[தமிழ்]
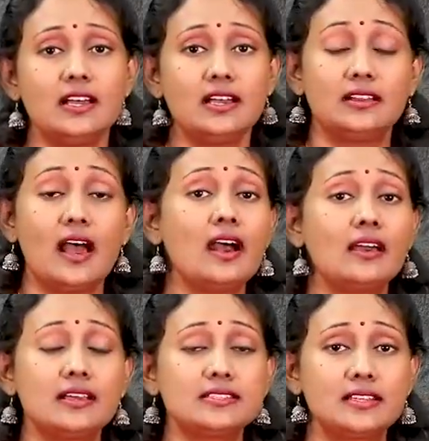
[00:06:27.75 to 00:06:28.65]

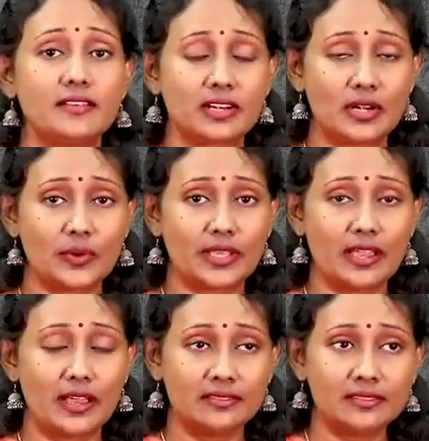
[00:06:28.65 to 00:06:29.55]
நாகராஜன் அவர்களுடைய
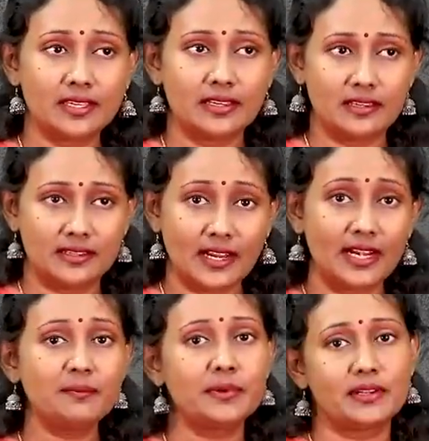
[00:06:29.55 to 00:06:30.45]
அந்த
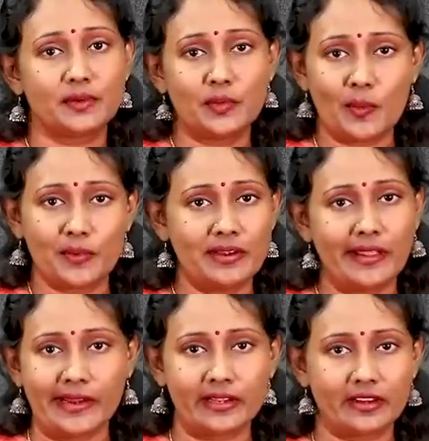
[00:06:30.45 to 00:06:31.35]
நடிப்பு இருக்கணும் அப்படின்னு
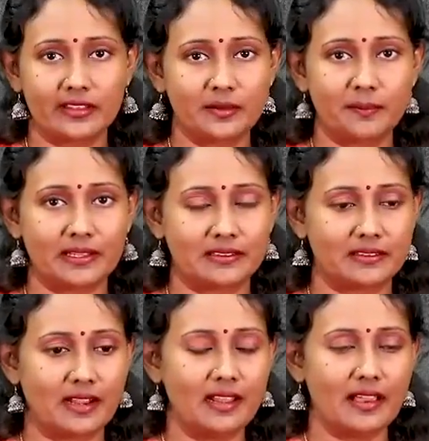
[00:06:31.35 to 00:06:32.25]
டைரக்டர்
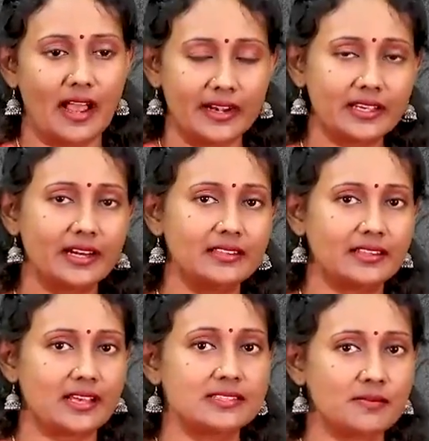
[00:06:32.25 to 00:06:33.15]
எதிர்பார்த்ததுனால அடிக்கடி இந்த
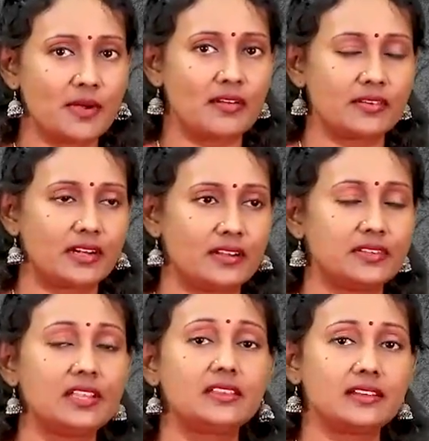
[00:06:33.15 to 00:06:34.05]
ராஜம்மா அவர்களை
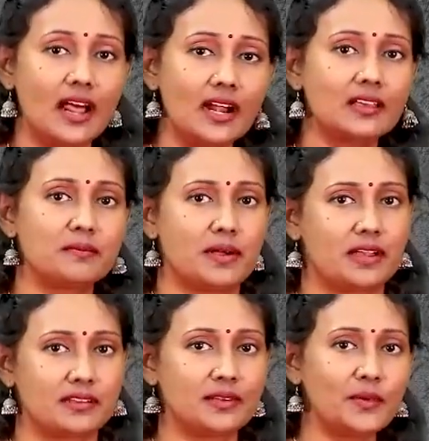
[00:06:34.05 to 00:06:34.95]
வந்து அந்த நாடகம்
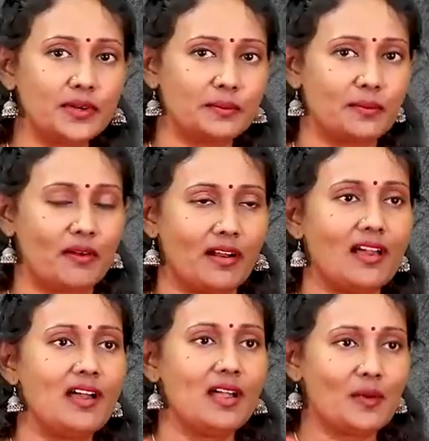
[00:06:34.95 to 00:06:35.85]
பார்க்கறதுக்கு கூட்டிட்டு போவாங்களாம்
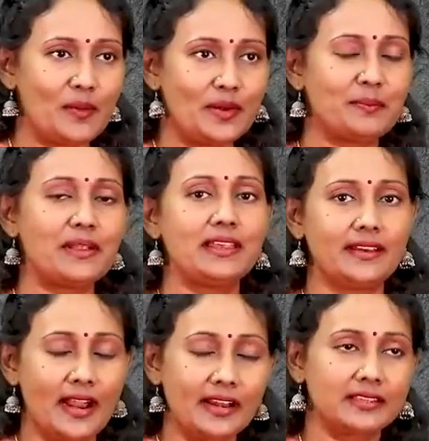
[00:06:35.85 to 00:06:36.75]
கூட்டிட்டு போய் நீங்க
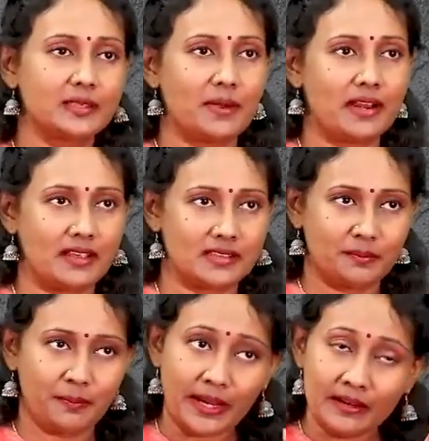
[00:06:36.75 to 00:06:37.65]
நாடகத்தை பாருங்க அந்த
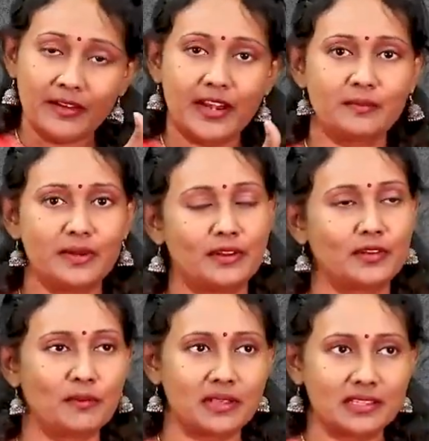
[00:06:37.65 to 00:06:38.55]
பெண்
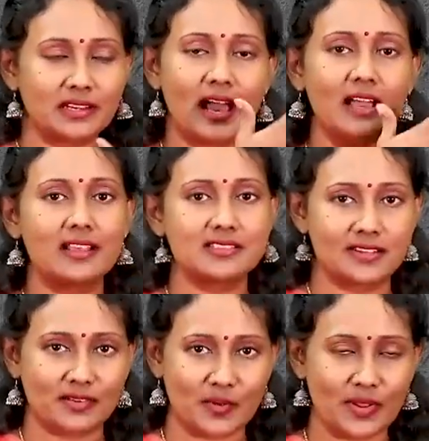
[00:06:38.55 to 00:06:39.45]
வேடமிட்டிருக்கும் அந்த நாகராஜன்
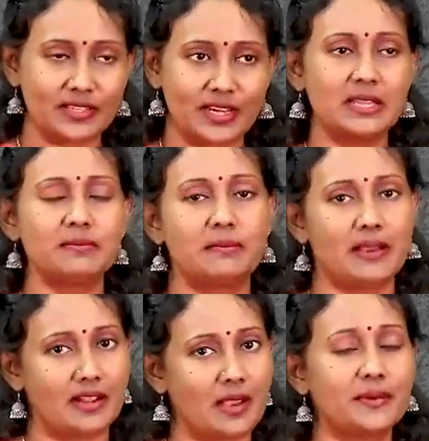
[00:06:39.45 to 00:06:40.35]
அவர்களுடைய அந்த நடிப்பை
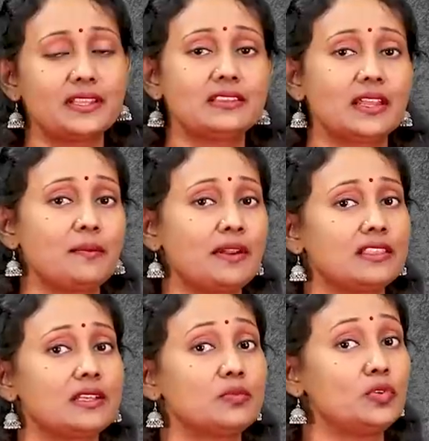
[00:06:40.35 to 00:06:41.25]
பாருங்க அப்பதான்
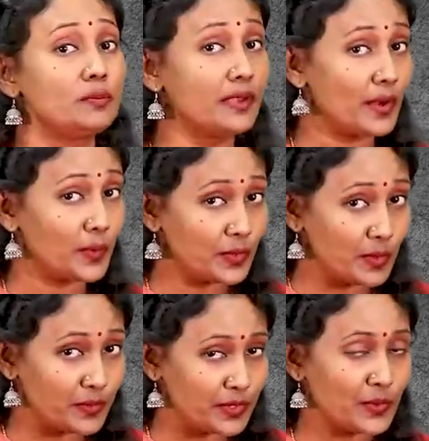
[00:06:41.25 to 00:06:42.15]
திரைப்படத்துக்கு முழுமையா கொடுக்க
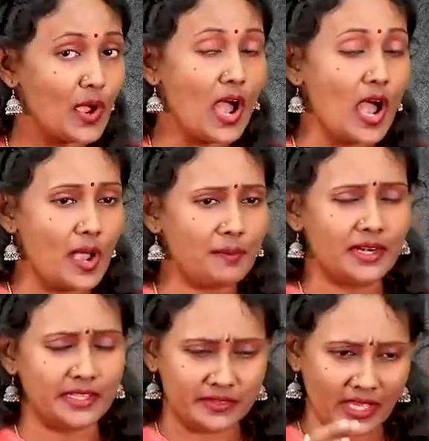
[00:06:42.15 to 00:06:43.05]
முடியும்
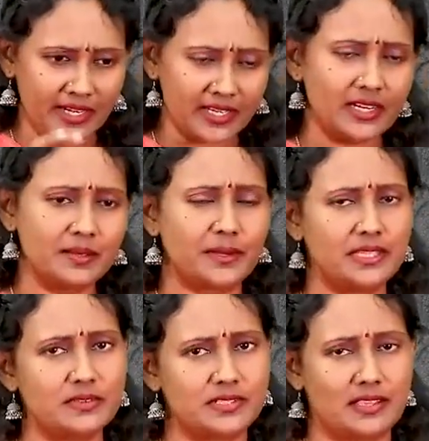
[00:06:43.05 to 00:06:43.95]
அப்படின்றது வந்து அடிக்கடி
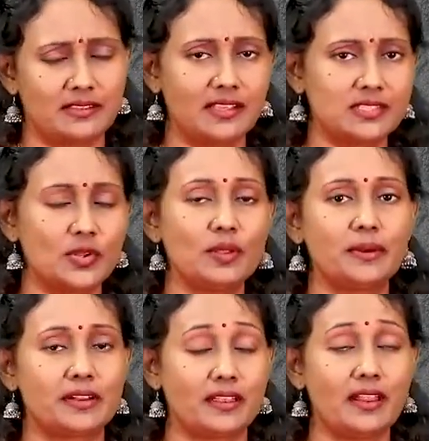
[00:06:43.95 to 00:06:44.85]
பதிவு செய்ததா
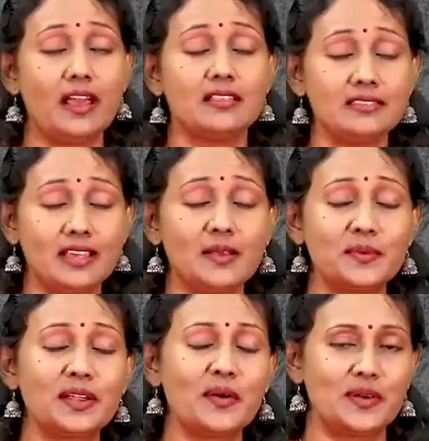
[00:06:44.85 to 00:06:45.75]
சொல்லப்பட்டிருக்கு ஏன்னா அந்த
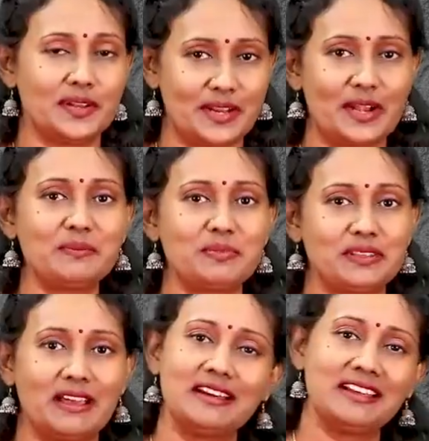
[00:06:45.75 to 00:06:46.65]
அளவுக்கு அவருடைய நடிப்பு
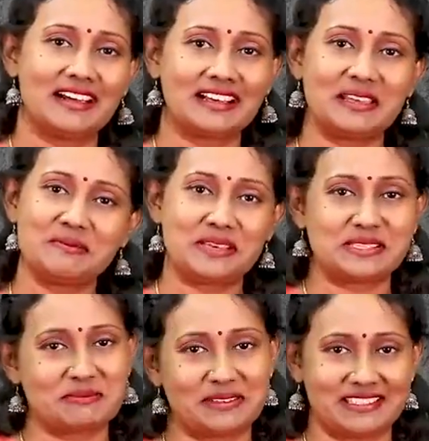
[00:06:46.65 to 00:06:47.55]
தான் அங்கே
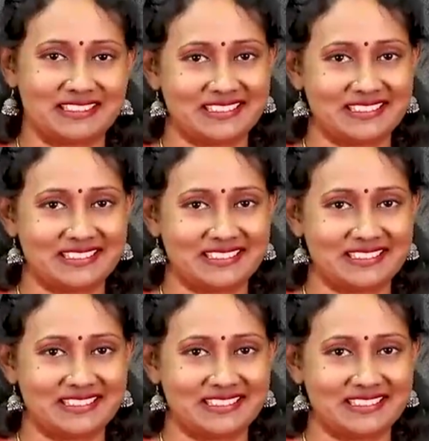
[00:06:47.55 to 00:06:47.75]
பேசப்பட்டது